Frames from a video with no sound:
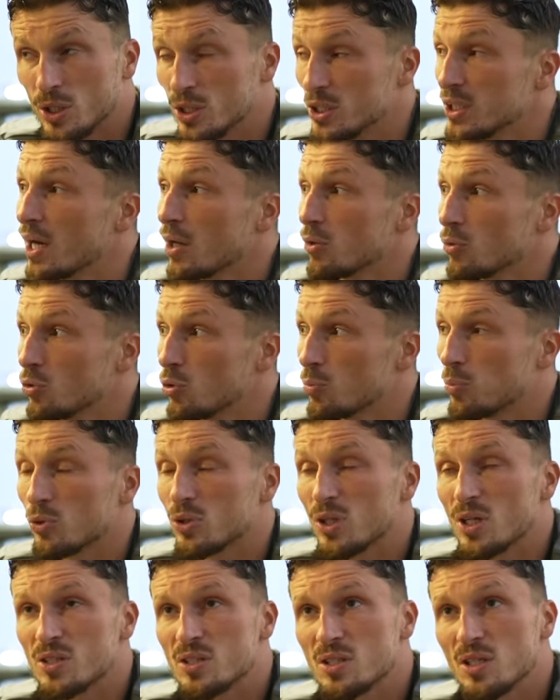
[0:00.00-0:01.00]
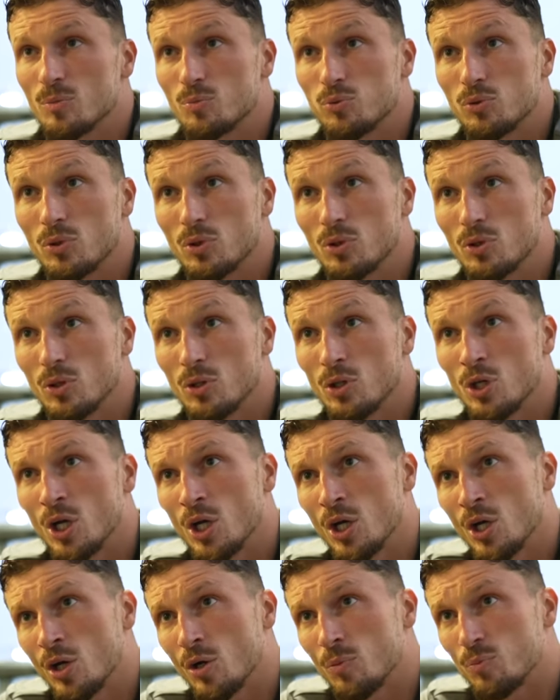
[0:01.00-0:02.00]
il y a le, potentiel pour, euh,
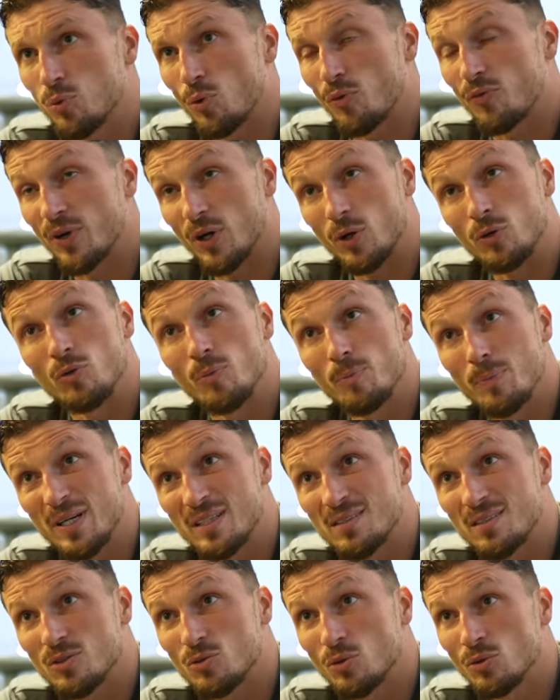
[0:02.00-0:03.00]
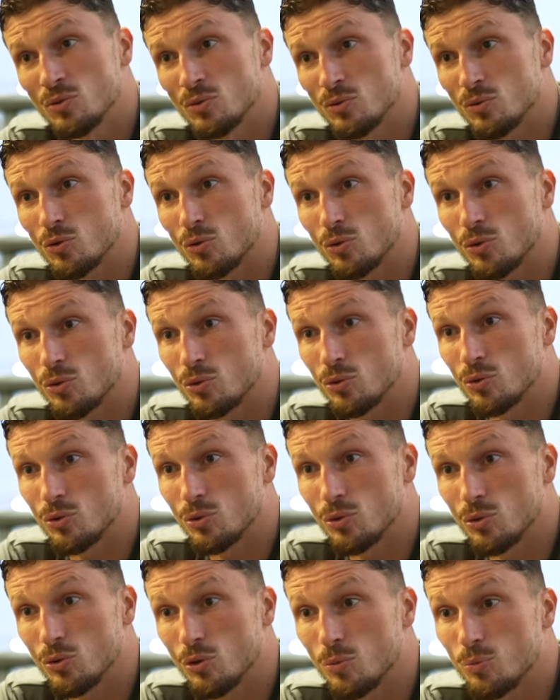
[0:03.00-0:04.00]
pour faire une belle saison. Donc
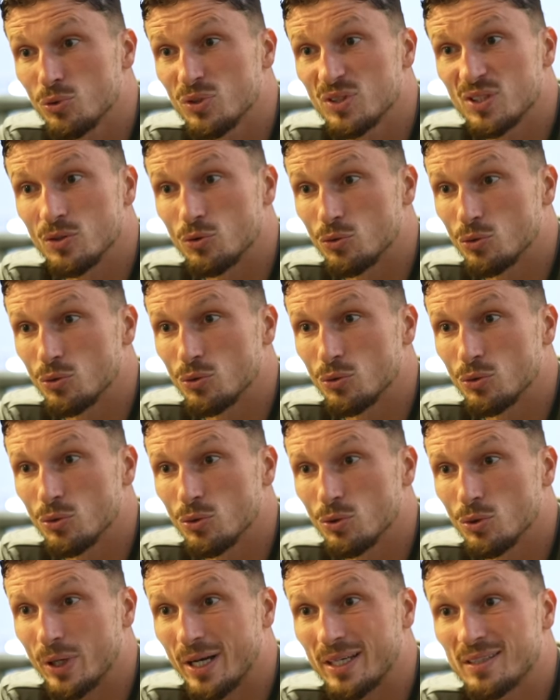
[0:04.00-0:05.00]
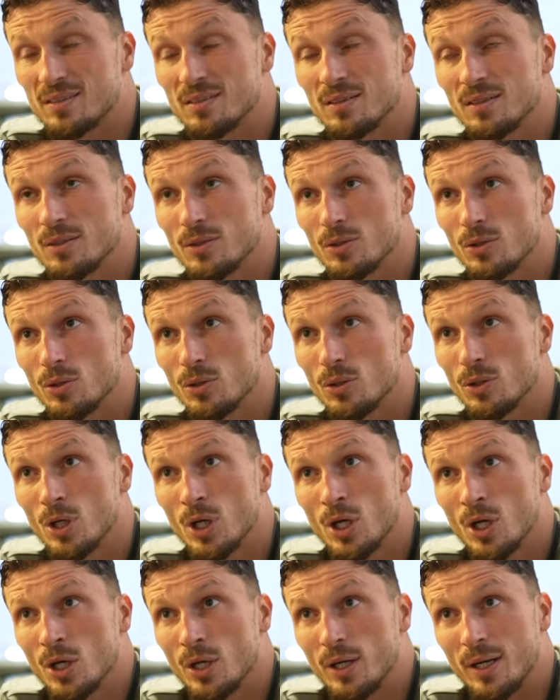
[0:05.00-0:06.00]
euh, le but c'est de rester,
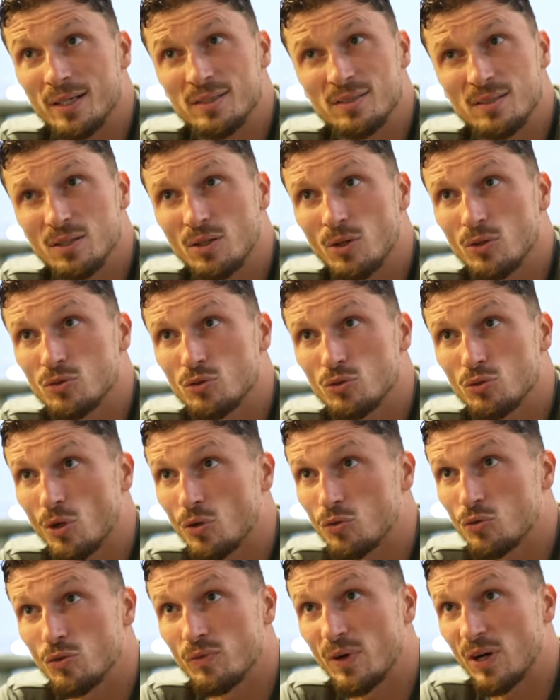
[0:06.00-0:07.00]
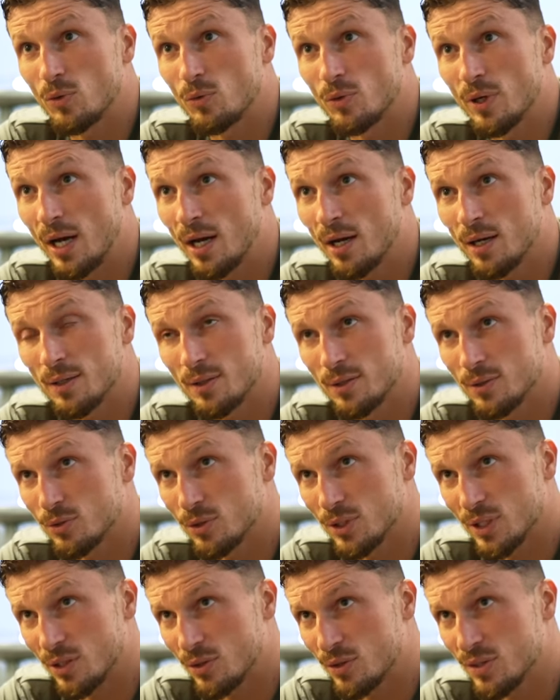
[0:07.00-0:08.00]
rester dans ce, dans ce wagon-là,
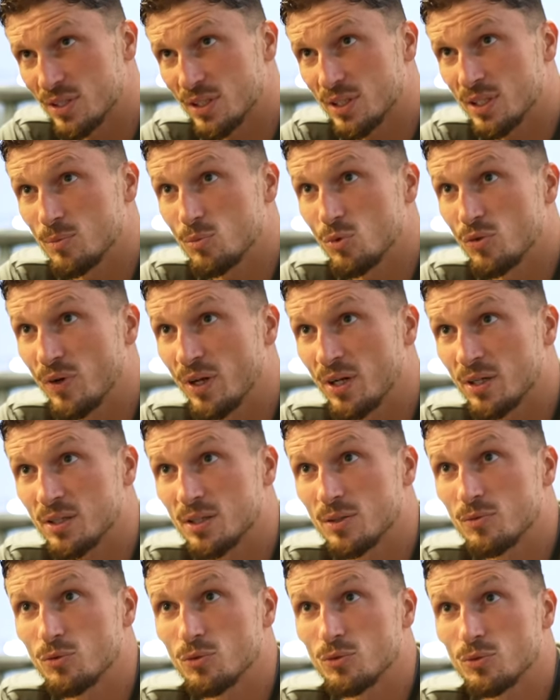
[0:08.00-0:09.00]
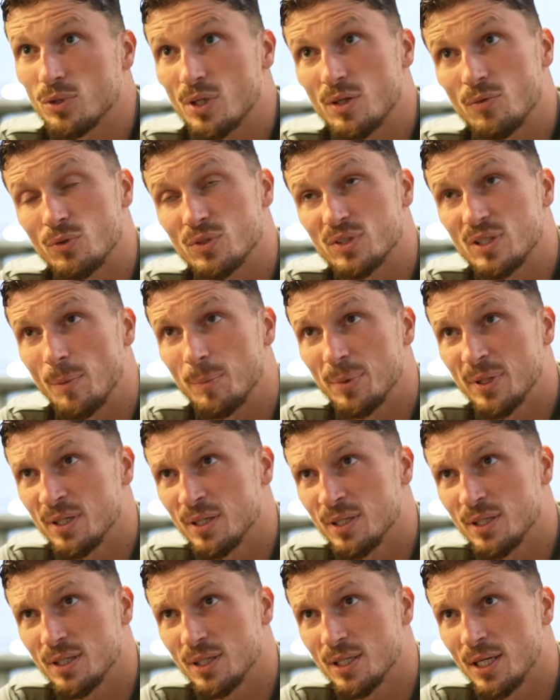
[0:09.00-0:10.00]
de quelques équipes devant là, qui, vont, qui vont se
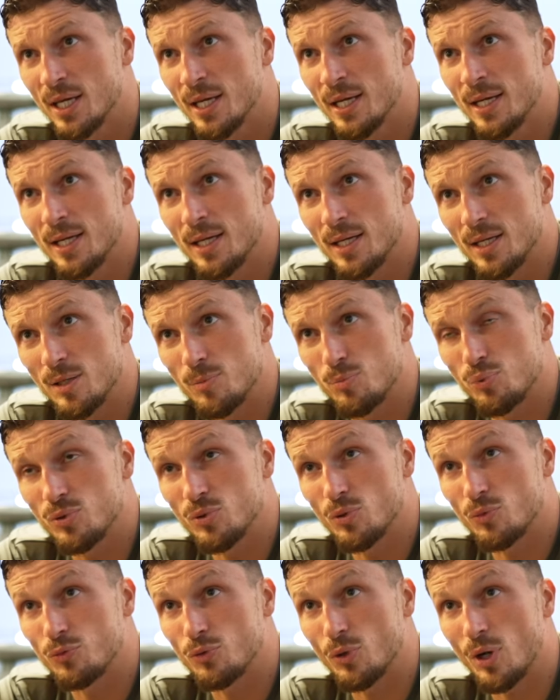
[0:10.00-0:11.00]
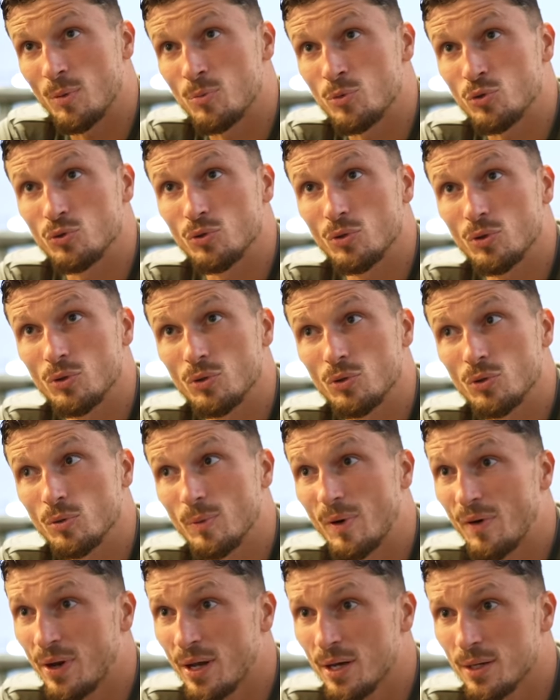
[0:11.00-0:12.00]
taper. Et, puis au fur et à mesure, ben
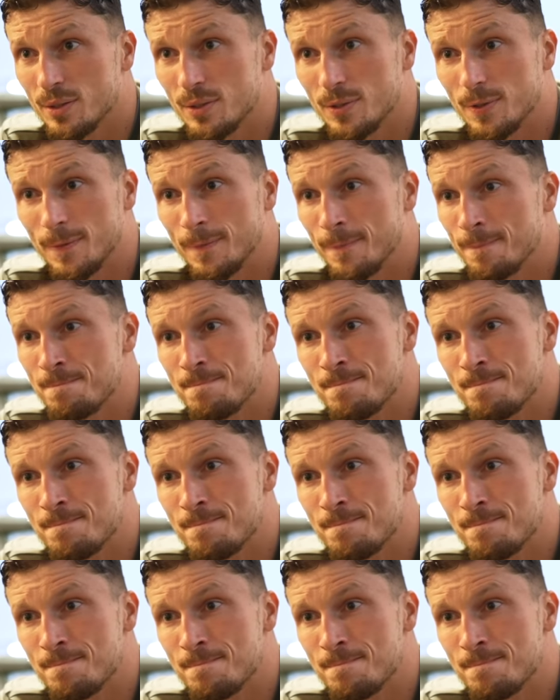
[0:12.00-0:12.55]
voilà.